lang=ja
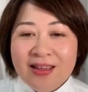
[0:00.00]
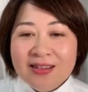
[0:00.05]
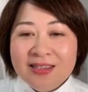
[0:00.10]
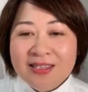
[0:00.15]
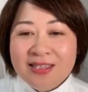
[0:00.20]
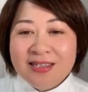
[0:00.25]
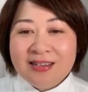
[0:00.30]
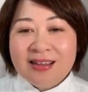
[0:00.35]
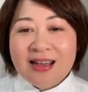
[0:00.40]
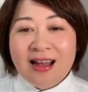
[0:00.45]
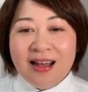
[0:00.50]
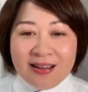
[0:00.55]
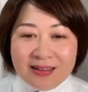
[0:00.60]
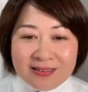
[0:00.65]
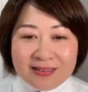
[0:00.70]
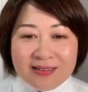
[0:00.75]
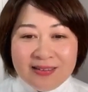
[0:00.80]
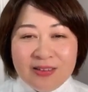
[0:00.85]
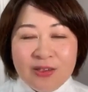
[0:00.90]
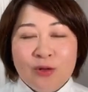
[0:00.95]
時間
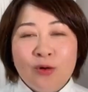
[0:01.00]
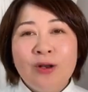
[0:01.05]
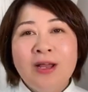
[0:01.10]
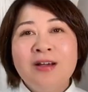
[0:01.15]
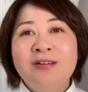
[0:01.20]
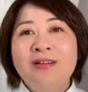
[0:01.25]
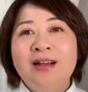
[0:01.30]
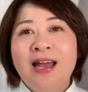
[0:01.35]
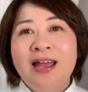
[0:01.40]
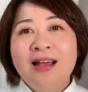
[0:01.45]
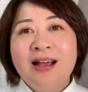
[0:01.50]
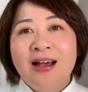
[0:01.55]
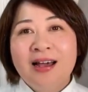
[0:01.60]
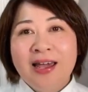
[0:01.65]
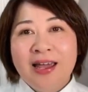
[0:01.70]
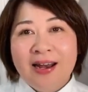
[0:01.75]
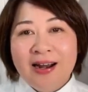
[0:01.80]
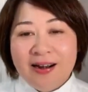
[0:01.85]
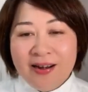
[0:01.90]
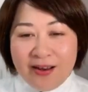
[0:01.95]
どれぐらい
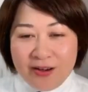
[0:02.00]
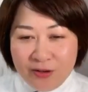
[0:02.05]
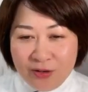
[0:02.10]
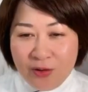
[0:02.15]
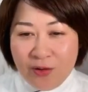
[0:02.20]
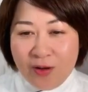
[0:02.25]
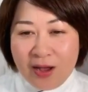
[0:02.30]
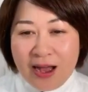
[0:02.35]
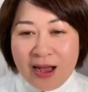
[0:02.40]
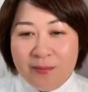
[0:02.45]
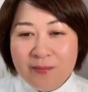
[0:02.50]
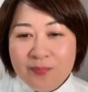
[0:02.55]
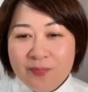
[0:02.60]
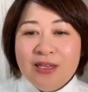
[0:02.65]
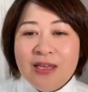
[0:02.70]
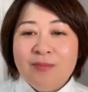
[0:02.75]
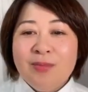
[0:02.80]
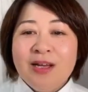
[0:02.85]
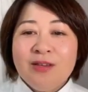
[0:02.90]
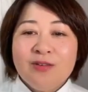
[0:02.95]
かけられるのか、
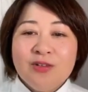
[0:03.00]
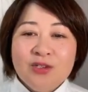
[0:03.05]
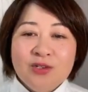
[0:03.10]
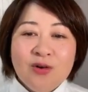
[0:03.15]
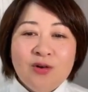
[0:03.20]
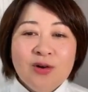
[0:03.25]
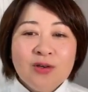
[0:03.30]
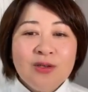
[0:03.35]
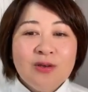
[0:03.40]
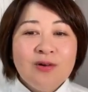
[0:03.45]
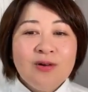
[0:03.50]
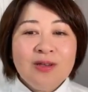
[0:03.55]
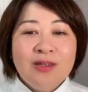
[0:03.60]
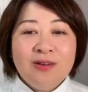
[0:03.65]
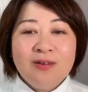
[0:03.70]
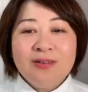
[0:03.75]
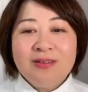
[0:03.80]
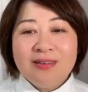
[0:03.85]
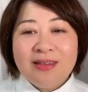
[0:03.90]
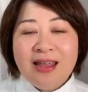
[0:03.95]
今の状況に
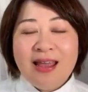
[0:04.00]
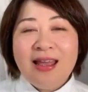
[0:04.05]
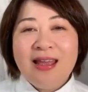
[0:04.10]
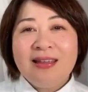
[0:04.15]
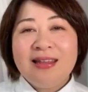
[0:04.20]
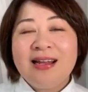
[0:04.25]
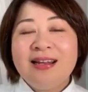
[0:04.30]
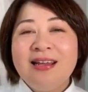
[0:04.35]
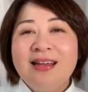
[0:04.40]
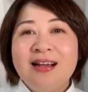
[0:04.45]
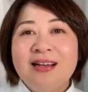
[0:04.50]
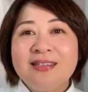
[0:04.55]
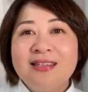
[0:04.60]
よって何が